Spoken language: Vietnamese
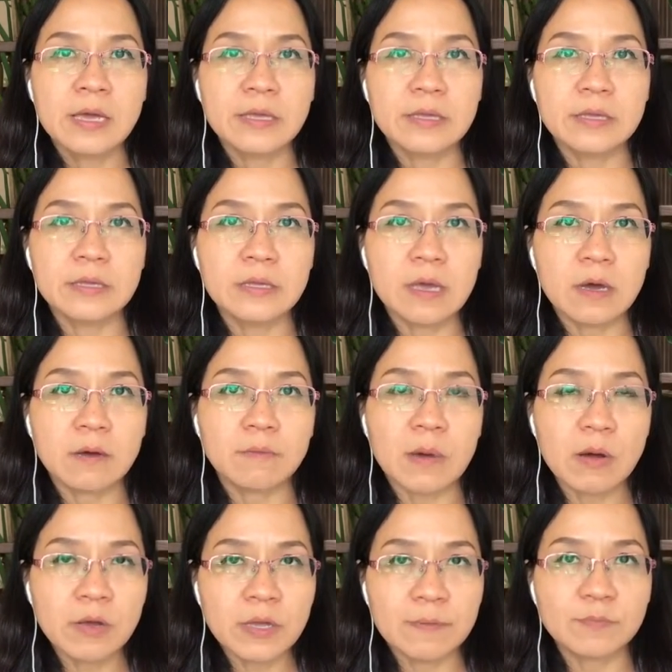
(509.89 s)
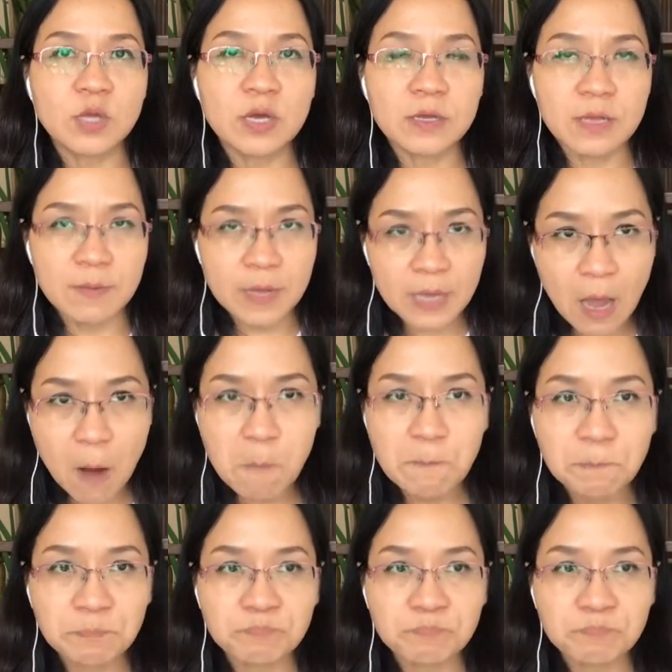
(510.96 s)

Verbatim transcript: nhận bảo hiểm thất nghiệp hay không